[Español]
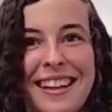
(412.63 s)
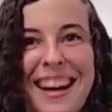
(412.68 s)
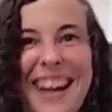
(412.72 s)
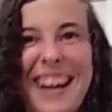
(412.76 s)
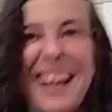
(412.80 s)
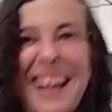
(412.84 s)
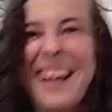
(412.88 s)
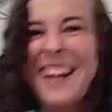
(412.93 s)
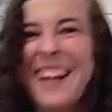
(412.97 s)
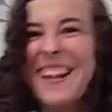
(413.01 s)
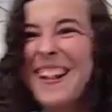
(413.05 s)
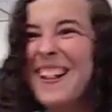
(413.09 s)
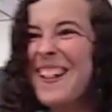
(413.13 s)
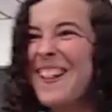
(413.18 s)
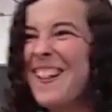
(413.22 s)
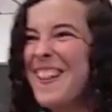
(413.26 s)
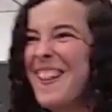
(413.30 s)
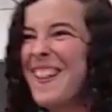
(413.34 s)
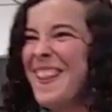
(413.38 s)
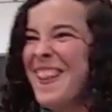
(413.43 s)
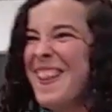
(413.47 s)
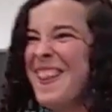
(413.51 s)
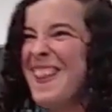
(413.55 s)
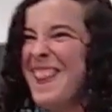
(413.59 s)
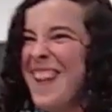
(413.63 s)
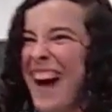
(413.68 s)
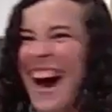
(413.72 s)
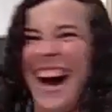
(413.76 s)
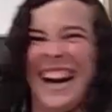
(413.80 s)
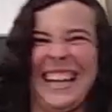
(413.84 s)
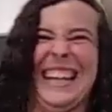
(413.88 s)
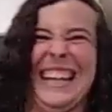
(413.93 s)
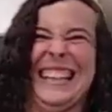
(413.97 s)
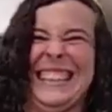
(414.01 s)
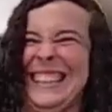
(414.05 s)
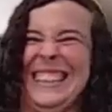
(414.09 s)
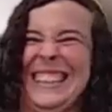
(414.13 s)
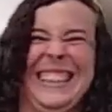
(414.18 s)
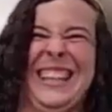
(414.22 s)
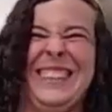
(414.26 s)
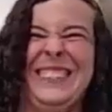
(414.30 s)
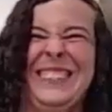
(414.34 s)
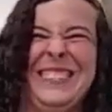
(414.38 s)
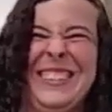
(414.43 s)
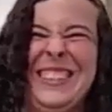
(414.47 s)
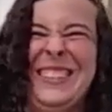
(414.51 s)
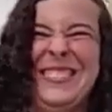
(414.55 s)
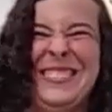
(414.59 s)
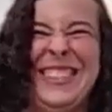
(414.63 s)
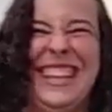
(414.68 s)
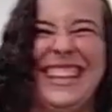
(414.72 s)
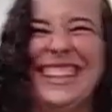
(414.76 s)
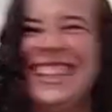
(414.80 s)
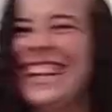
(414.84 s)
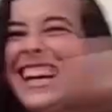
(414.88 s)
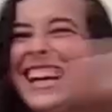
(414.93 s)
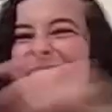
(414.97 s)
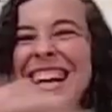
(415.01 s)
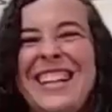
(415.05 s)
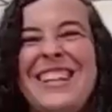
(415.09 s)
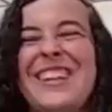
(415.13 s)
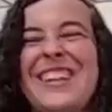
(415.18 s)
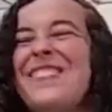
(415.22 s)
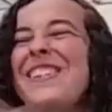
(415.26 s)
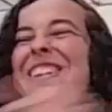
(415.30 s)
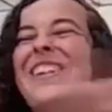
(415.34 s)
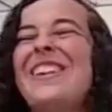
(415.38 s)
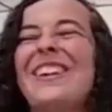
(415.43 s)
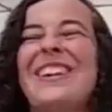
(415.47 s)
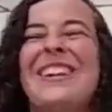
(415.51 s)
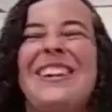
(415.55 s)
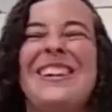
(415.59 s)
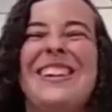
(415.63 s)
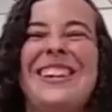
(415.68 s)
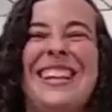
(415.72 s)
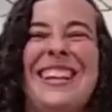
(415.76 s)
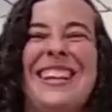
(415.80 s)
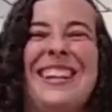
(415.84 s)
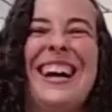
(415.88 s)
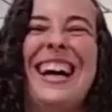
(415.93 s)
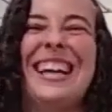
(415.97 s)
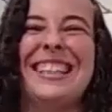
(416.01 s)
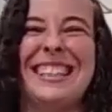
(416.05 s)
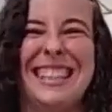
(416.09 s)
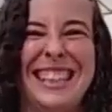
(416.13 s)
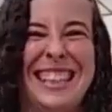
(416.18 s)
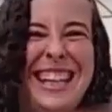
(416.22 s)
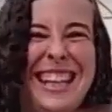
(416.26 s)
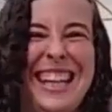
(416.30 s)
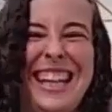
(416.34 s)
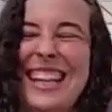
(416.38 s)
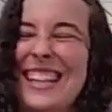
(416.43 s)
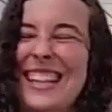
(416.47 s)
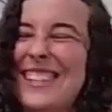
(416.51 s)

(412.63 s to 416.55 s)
Que bien te ha quedado. no me lo creo ni yo, así que...